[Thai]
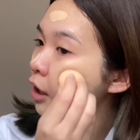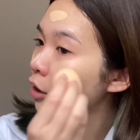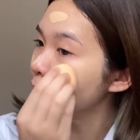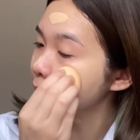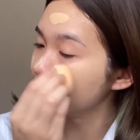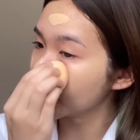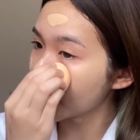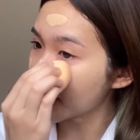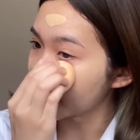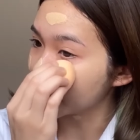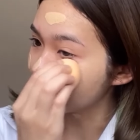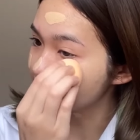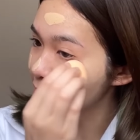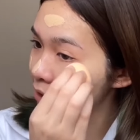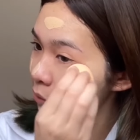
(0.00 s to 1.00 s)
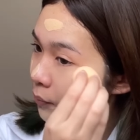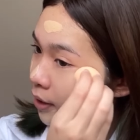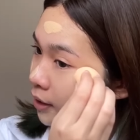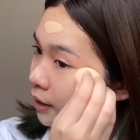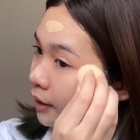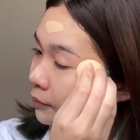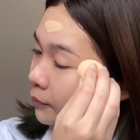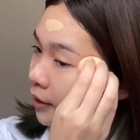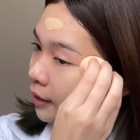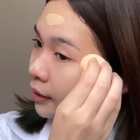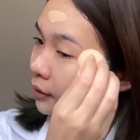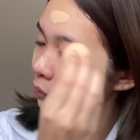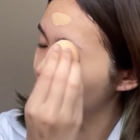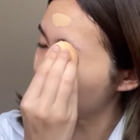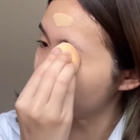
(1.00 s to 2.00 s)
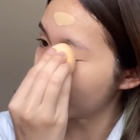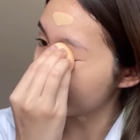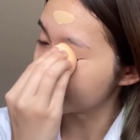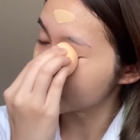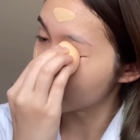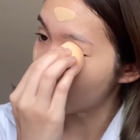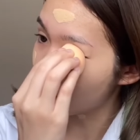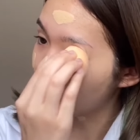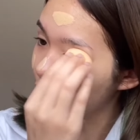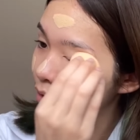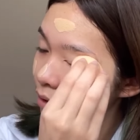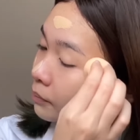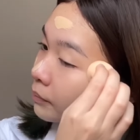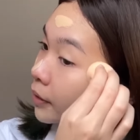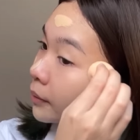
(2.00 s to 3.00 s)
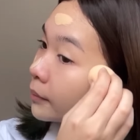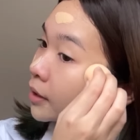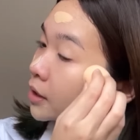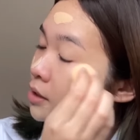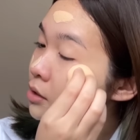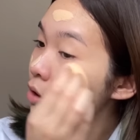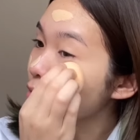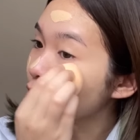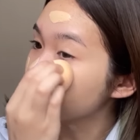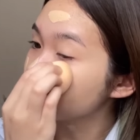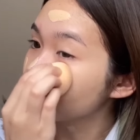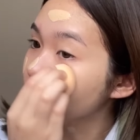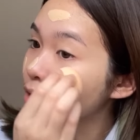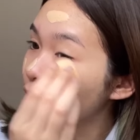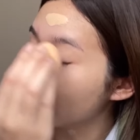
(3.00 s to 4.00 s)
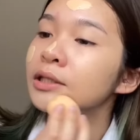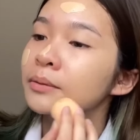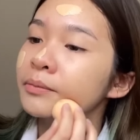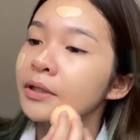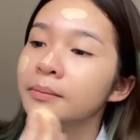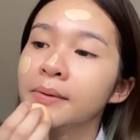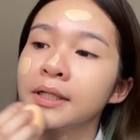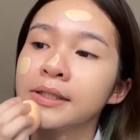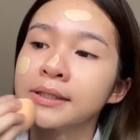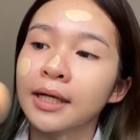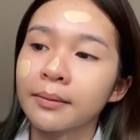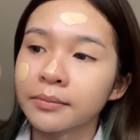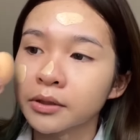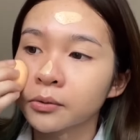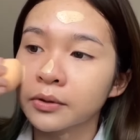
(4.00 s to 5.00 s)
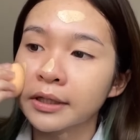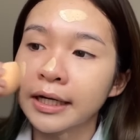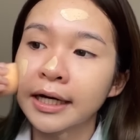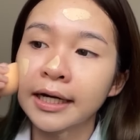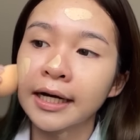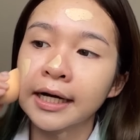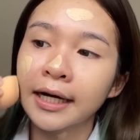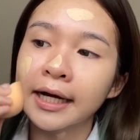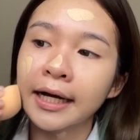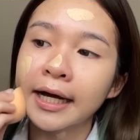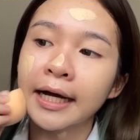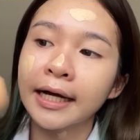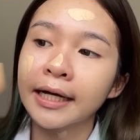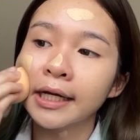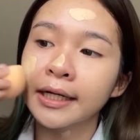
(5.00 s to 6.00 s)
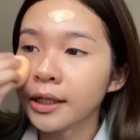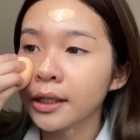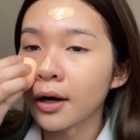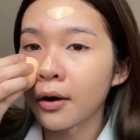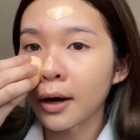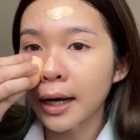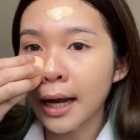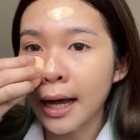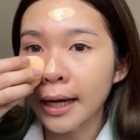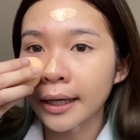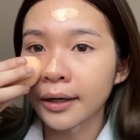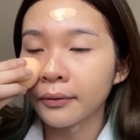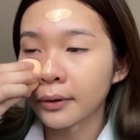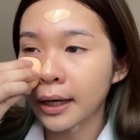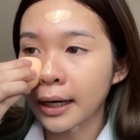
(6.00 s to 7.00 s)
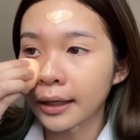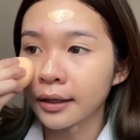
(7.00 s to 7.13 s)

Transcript: เขามีขายในเซเว่นอีเลฟเว่นนะทุกคนแบบ2องเป็นเบอร์20แล้วจะมีเบอร์30นะคะ ขายที่ออนไลน์เท่านั้น